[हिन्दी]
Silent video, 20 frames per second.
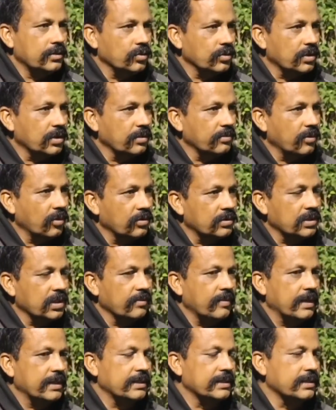क्योंकि बहुत से
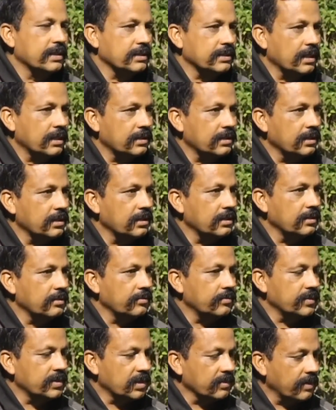हमारे शिक्षक साथी
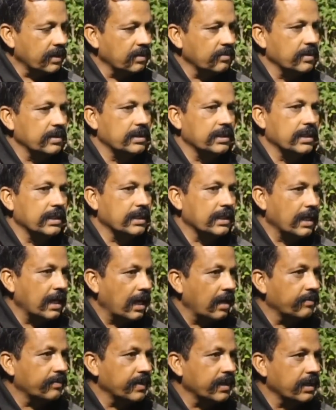सेवानिवृत्ति की
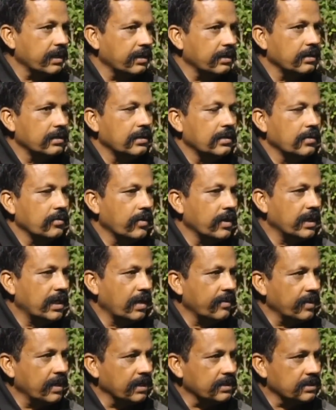कगार पे हैं वन
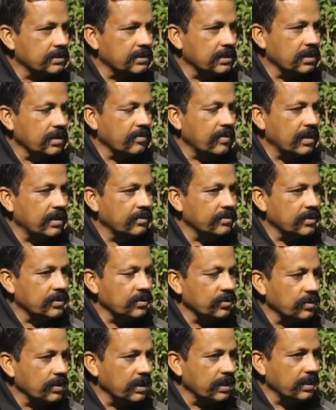टाइम रिलैक्सेशन के माध्यम से
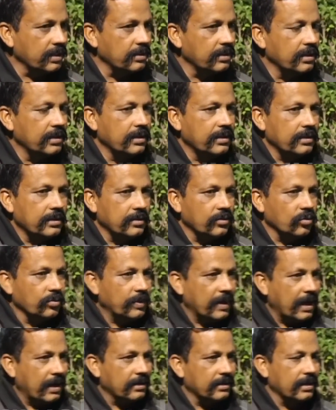जो ये
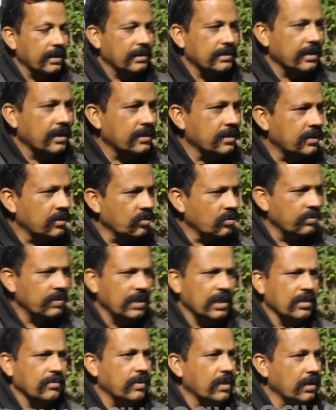उपहार देना चाहते थे वो
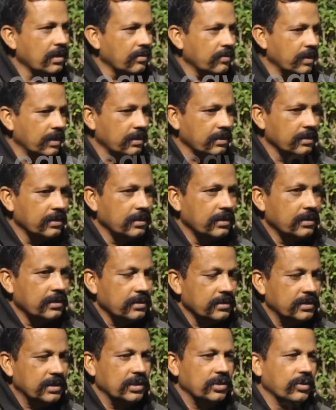भी लगभग लगभग
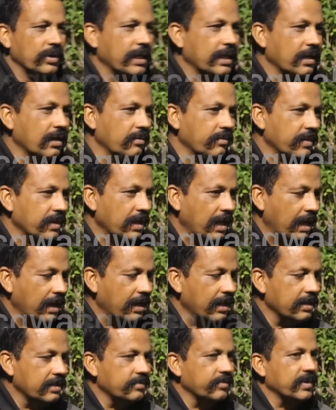जीरो एंगल में आ
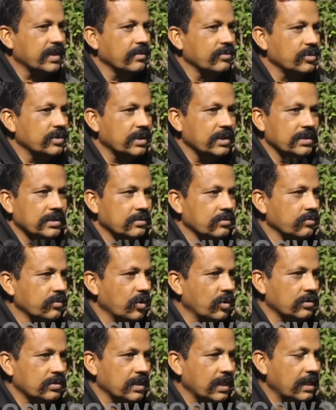रहा है मतलब उसकी
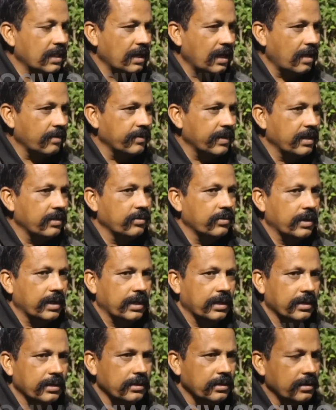बहुत ज़्यादा लाभ नहीं हो
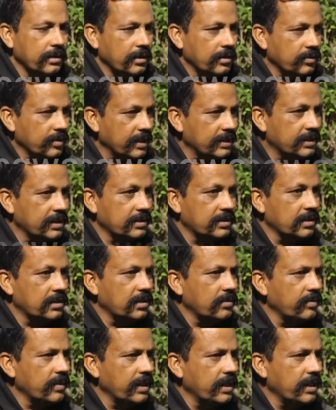रहे हैं तो ऐसी स्थिति